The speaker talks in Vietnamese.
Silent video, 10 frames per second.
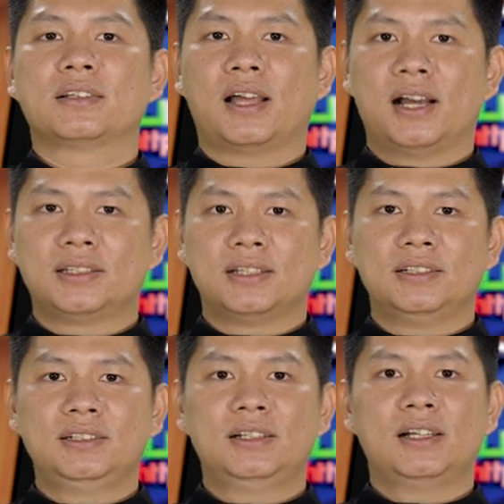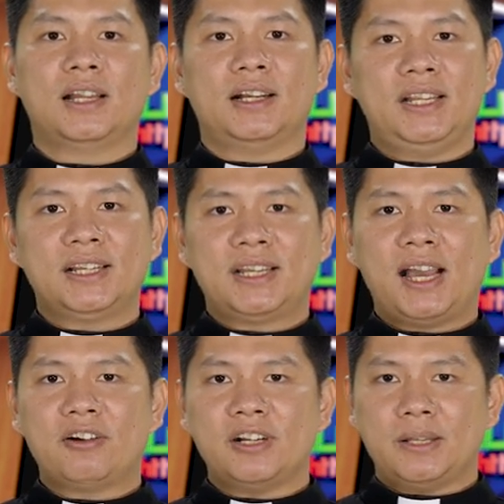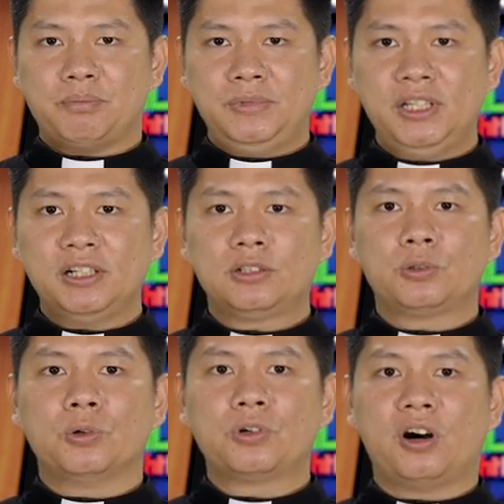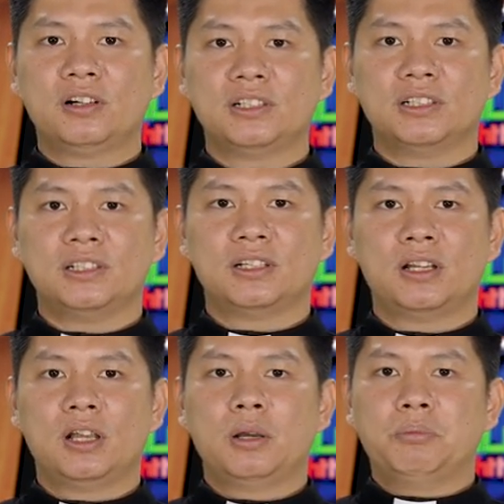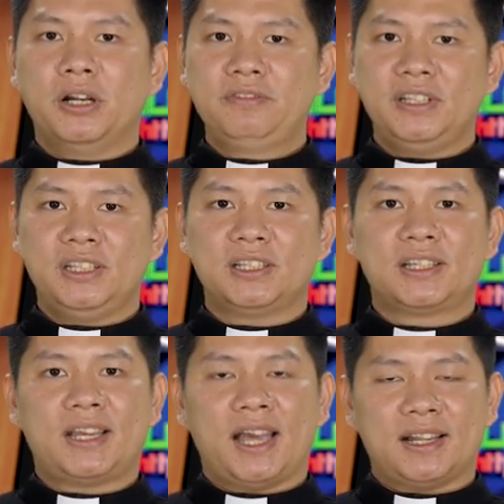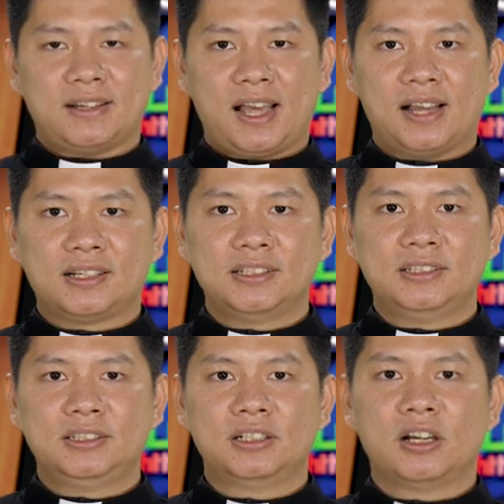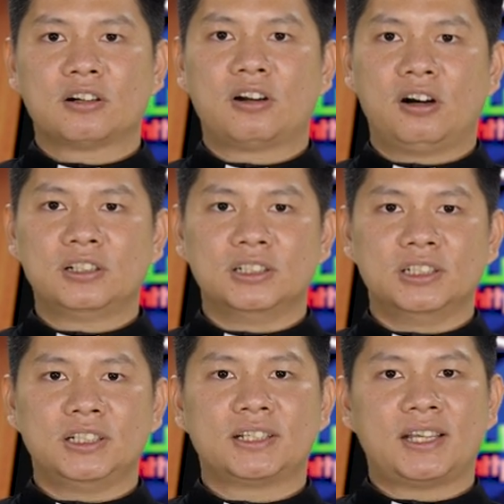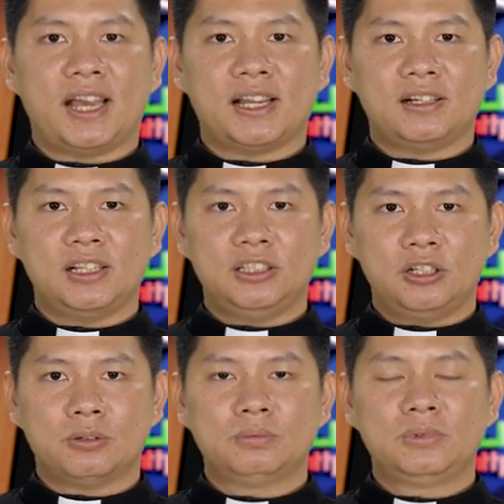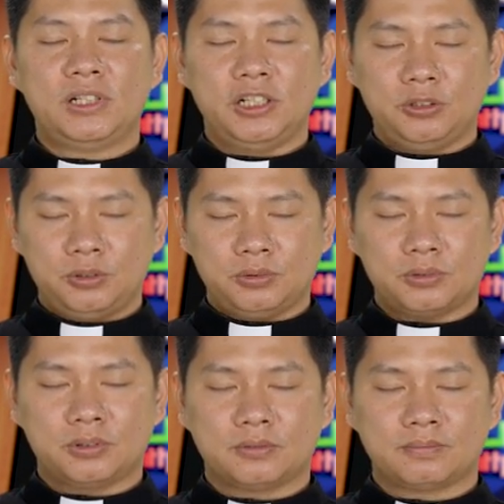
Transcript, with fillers: Tha thứ là nét cao đẹp nhất của con người, bởi vì càng tha thứ, con người càng nên giống Thiên Chúa.